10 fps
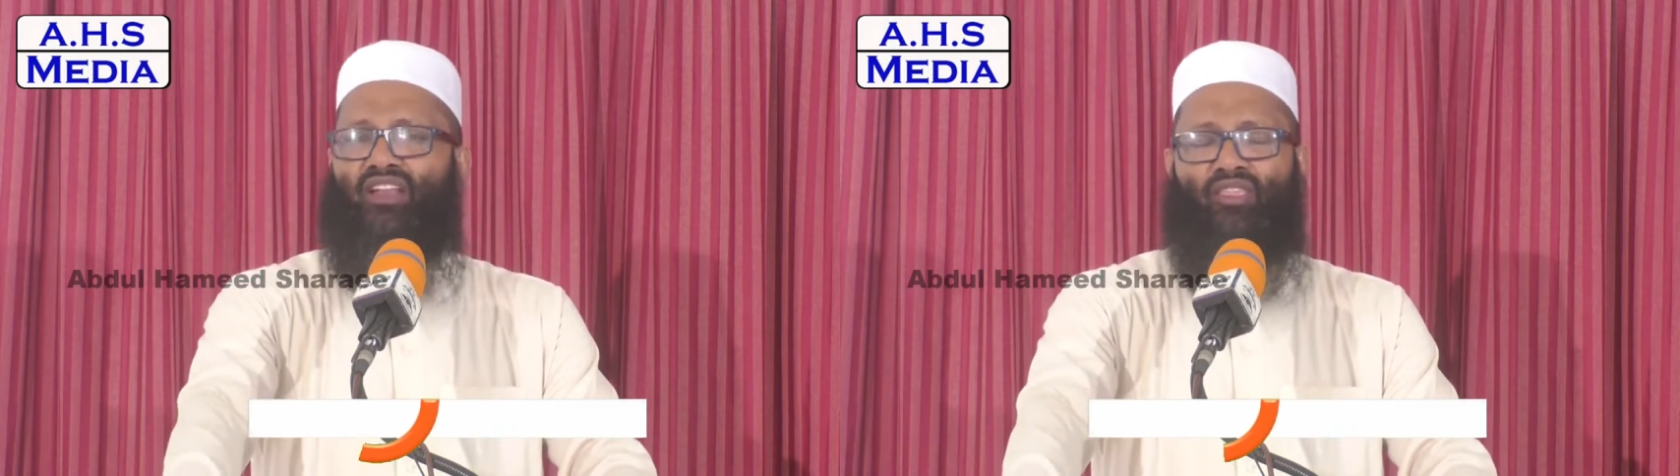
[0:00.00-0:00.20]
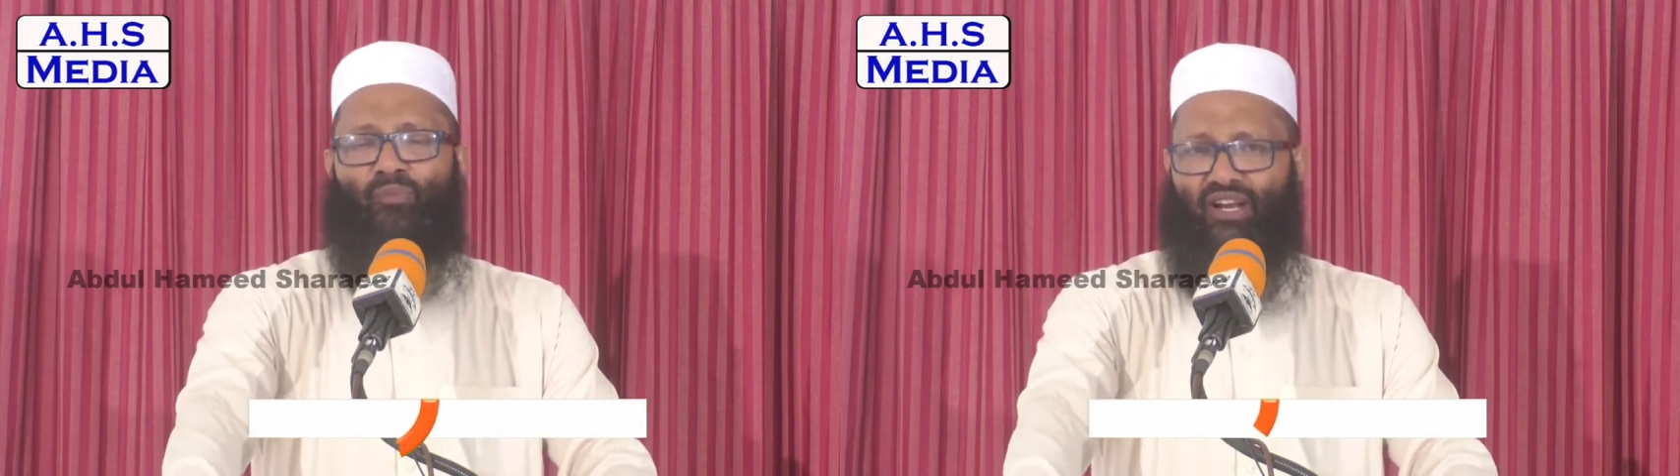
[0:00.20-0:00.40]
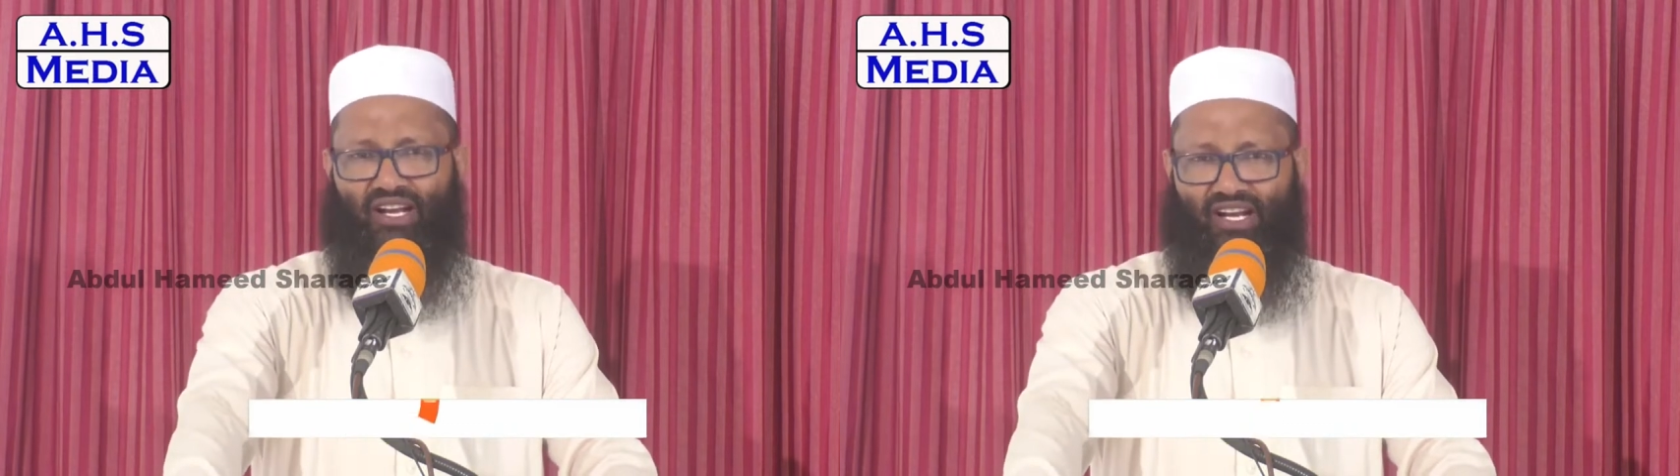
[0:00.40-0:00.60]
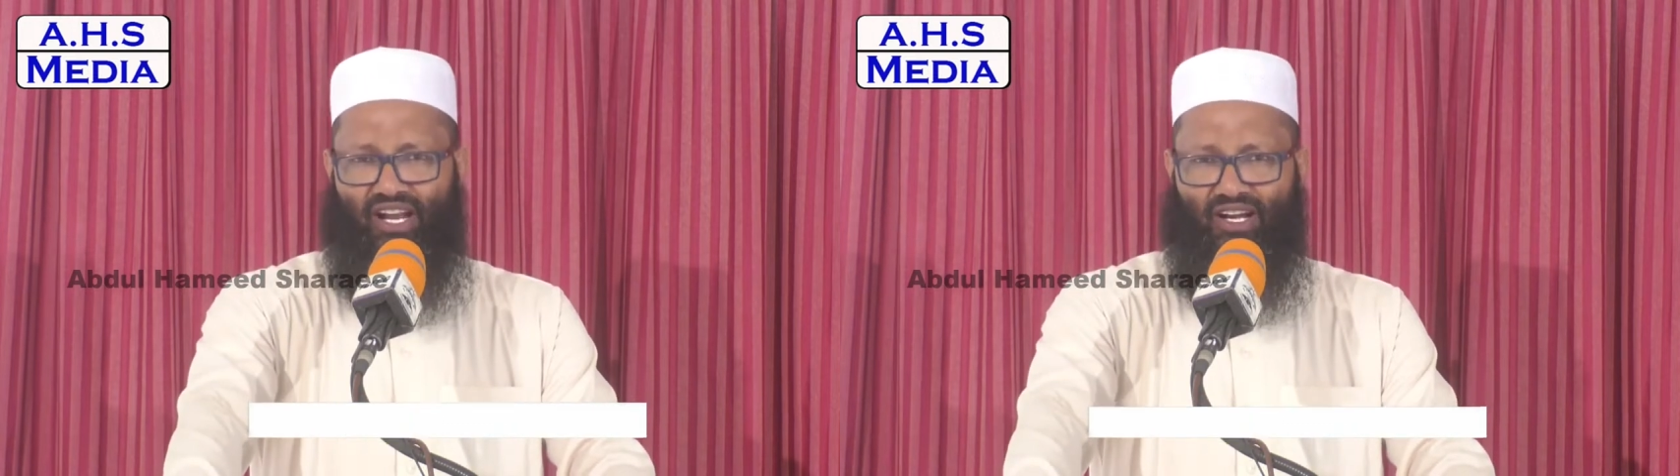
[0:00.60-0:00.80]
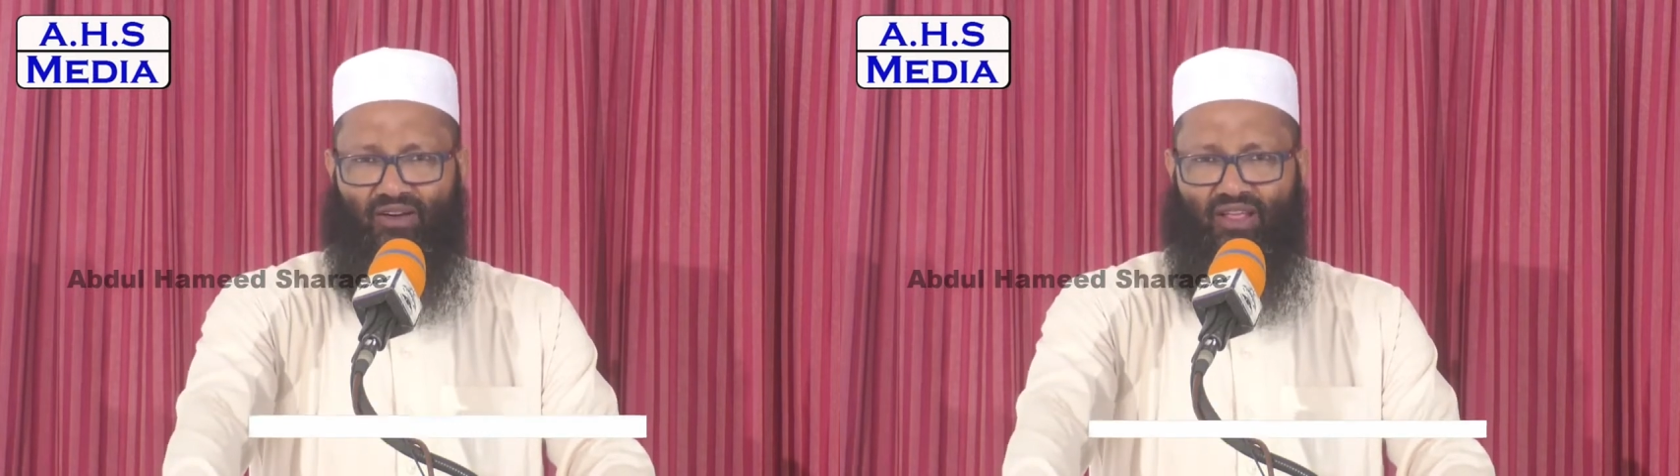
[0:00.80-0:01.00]
எழுத
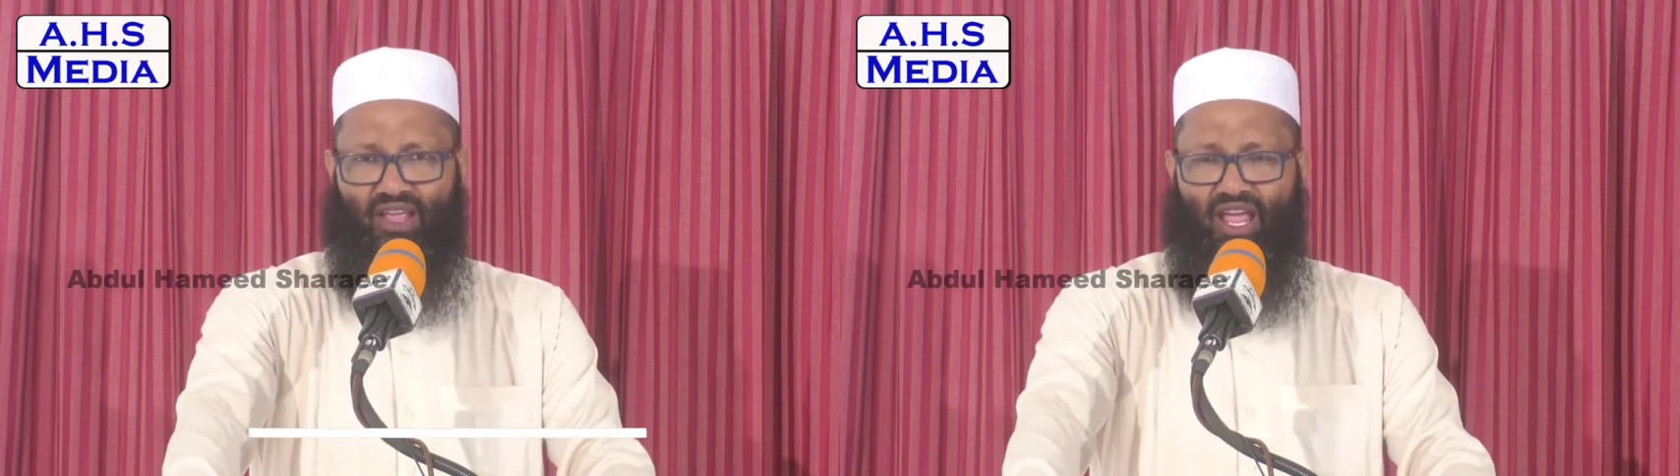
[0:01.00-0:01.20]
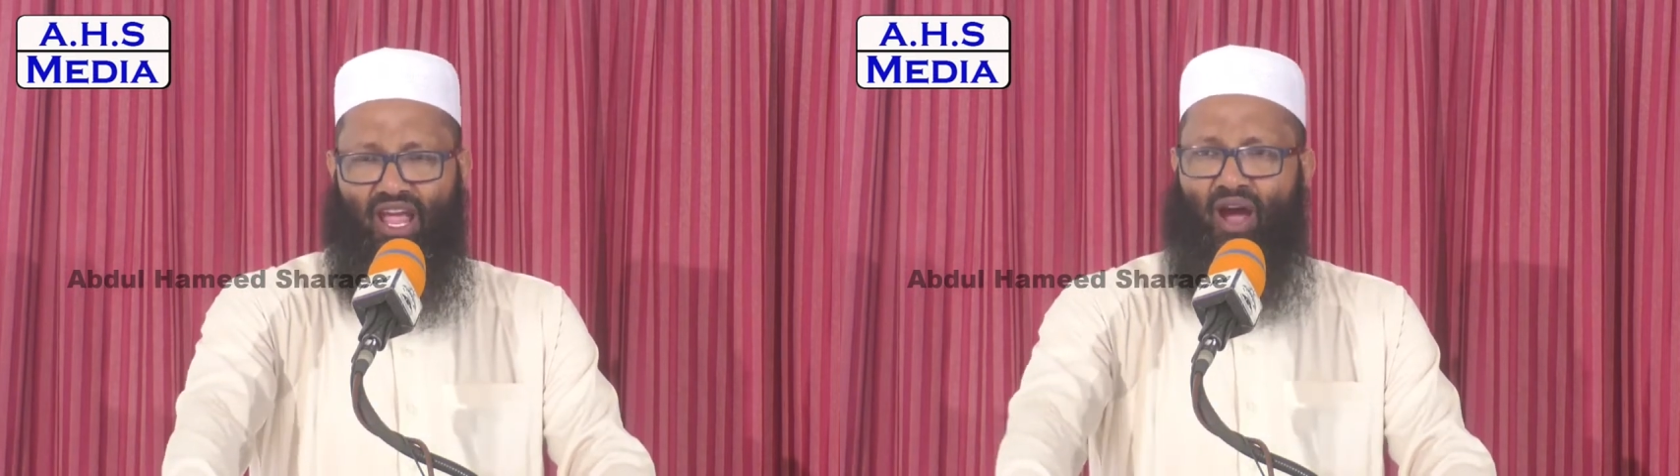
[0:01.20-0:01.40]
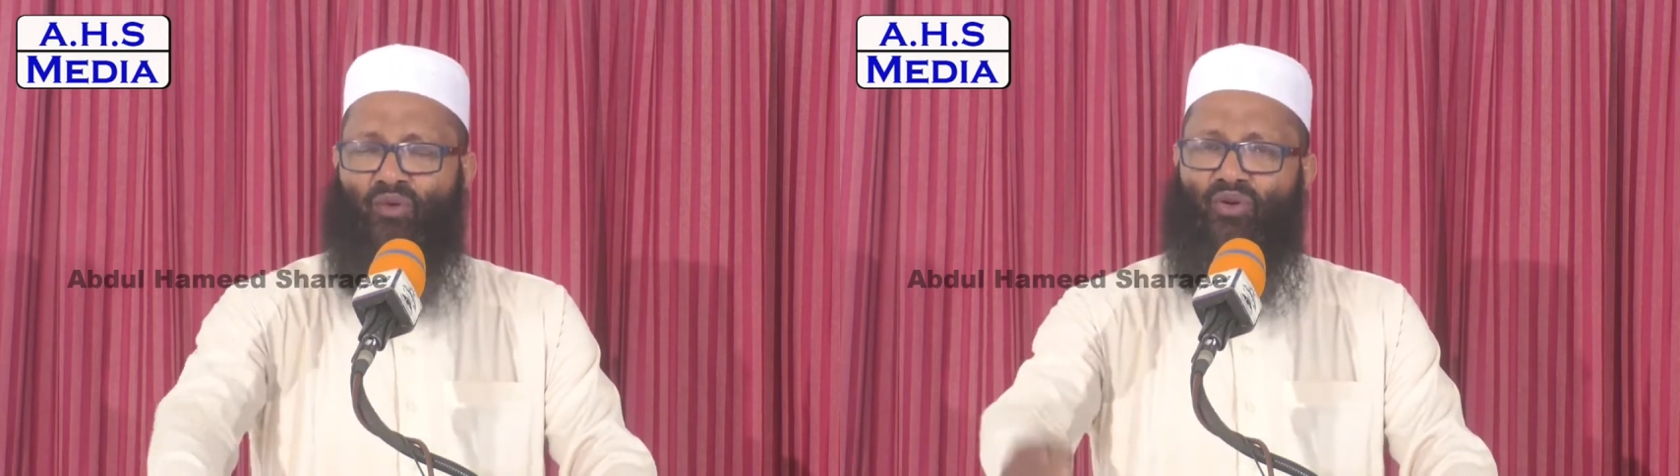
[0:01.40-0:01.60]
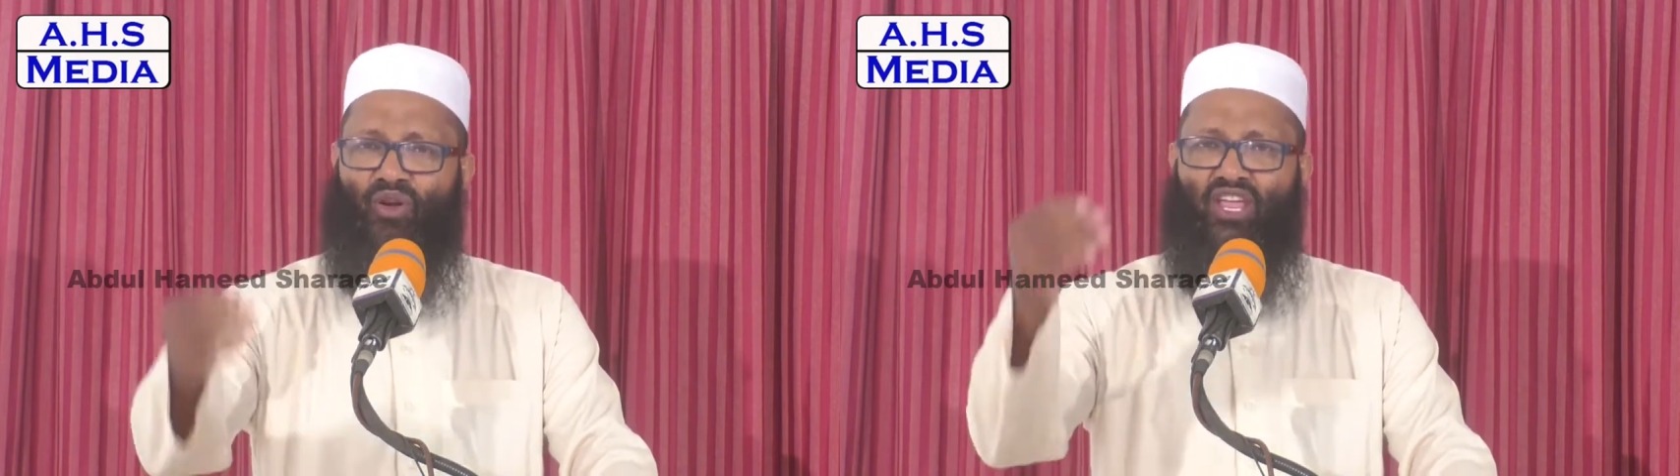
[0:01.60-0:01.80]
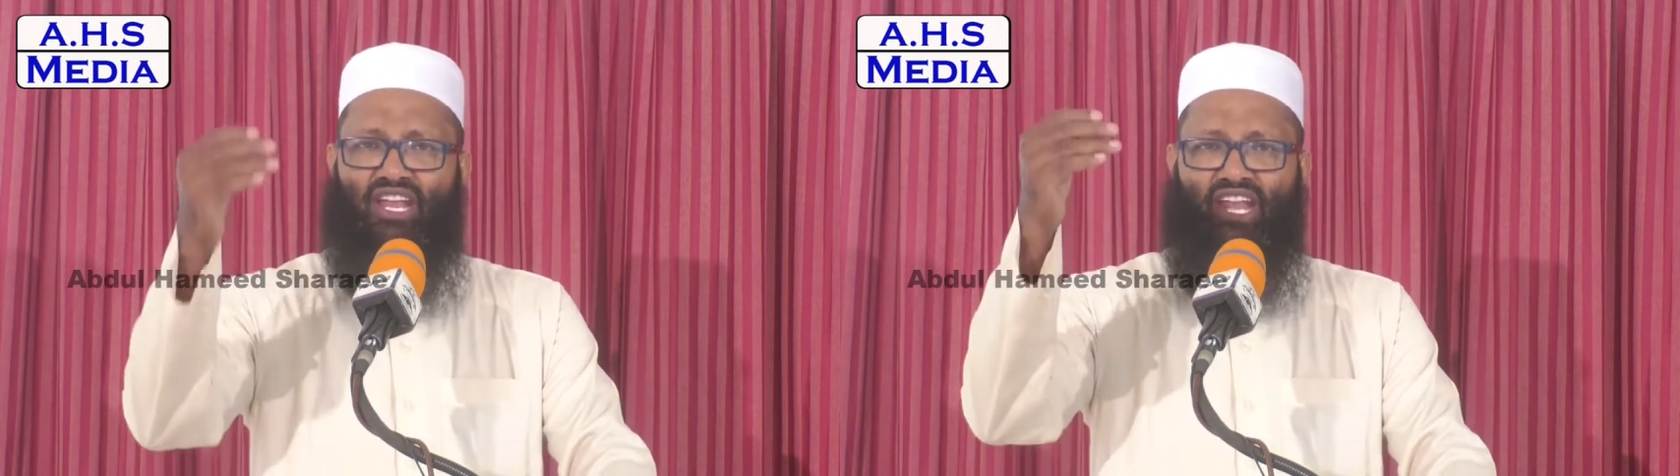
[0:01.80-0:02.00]
பார்க்கின்றார்கள்
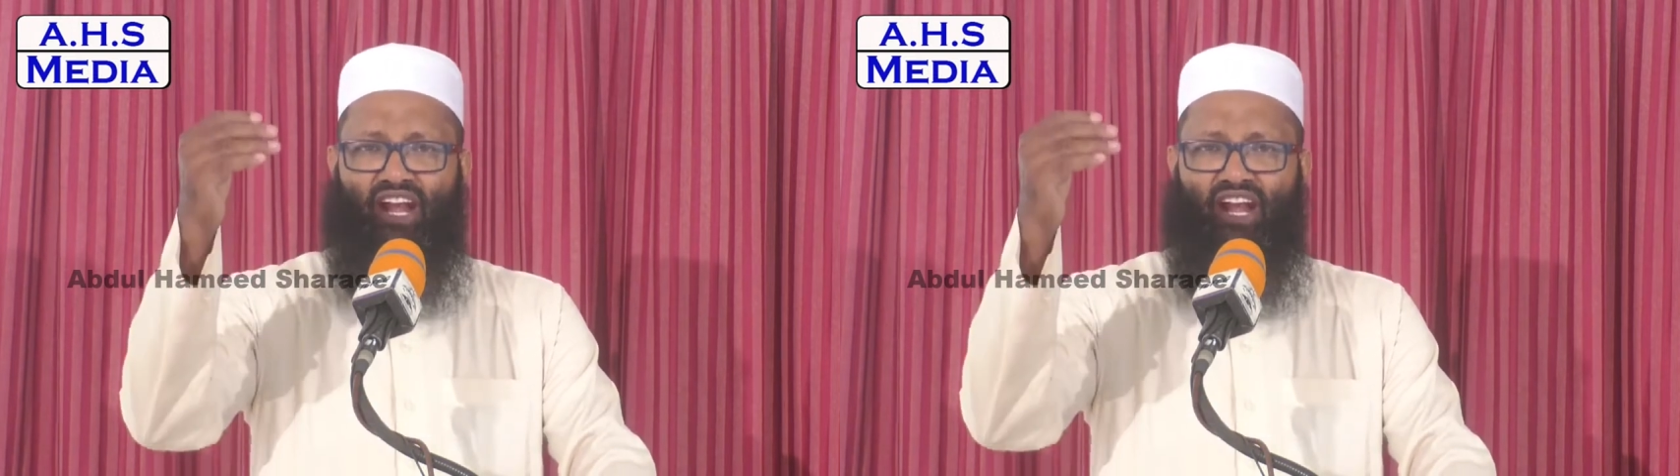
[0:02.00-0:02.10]
அவருடைய